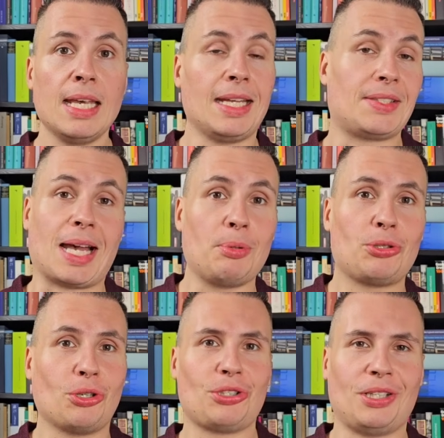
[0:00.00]
Jetzt habe
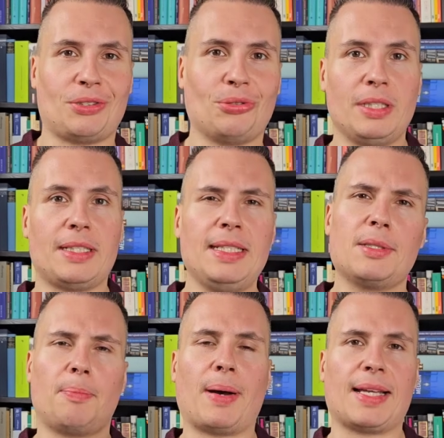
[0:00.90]
ich euch natürlich
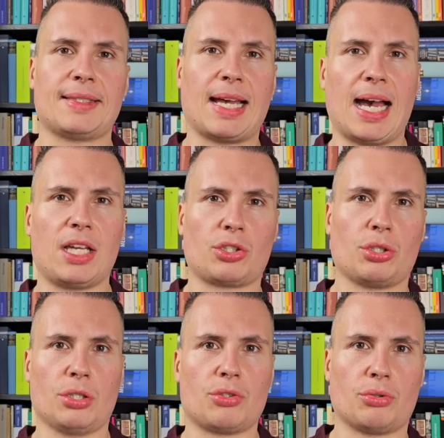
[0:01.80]
diese
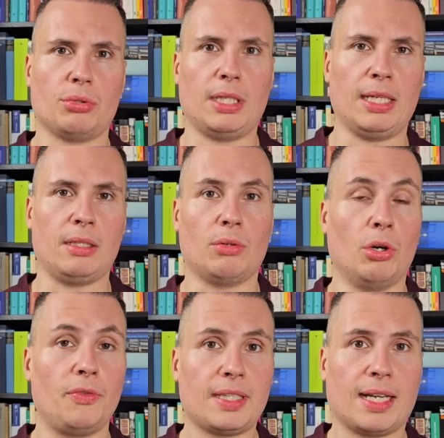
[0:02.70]
Passage zu den
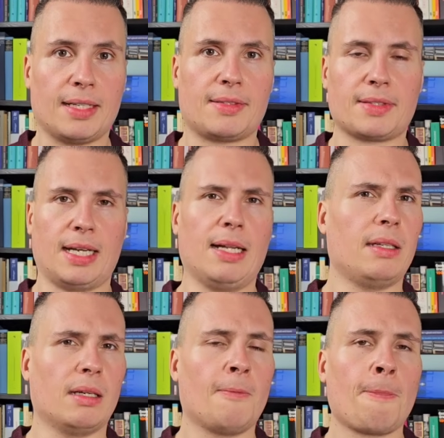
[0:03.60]
Häufigkeitszahlen
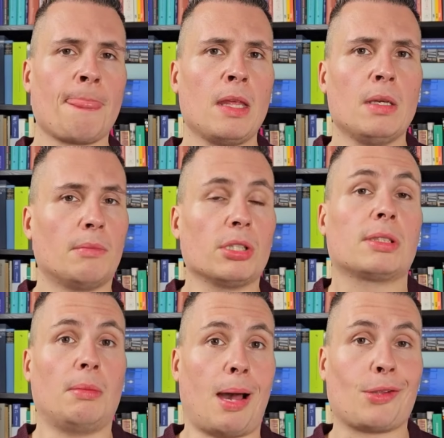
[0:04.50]
der
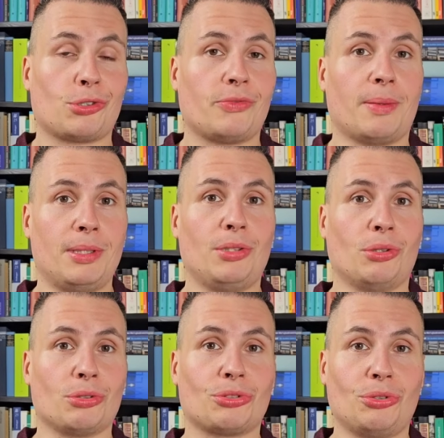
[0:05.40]
posttraumatischen
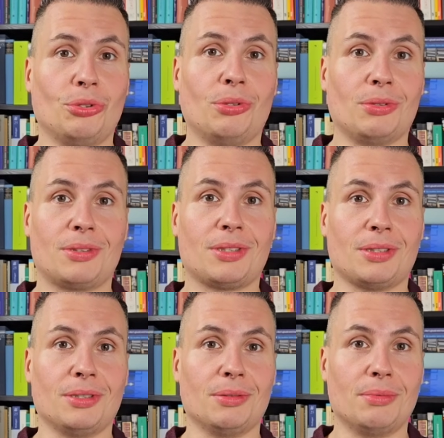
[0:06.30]
Verbitterungsstörung
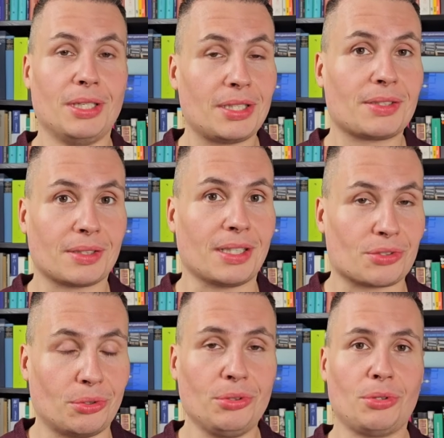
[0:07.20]
ähm, nicht
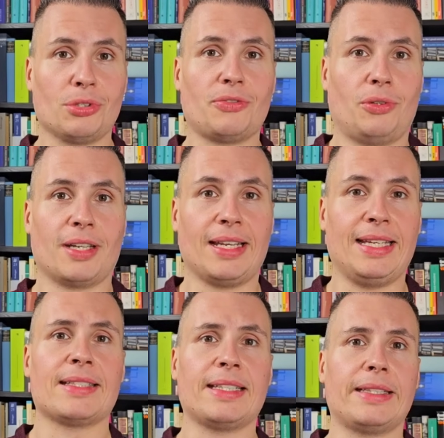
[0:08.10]
ganz grundlos
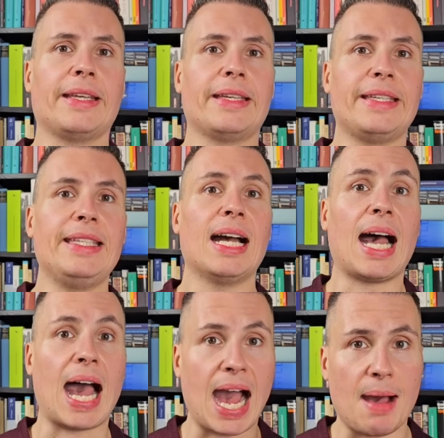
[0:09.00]
vorgelesen. Ich denke,
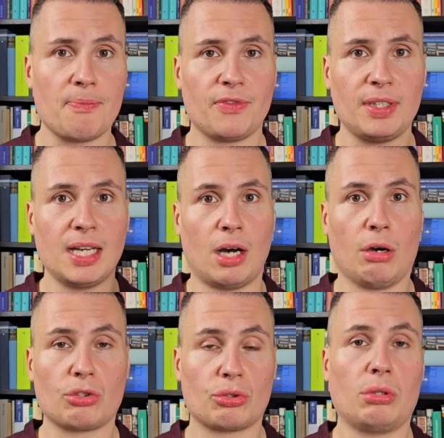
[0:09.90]
hier haben wir
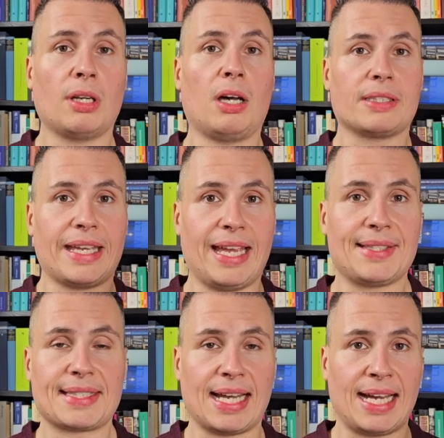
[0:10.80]
auch schon aus
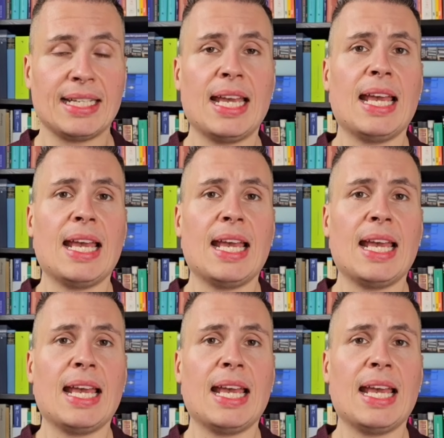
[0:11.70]
erster Hand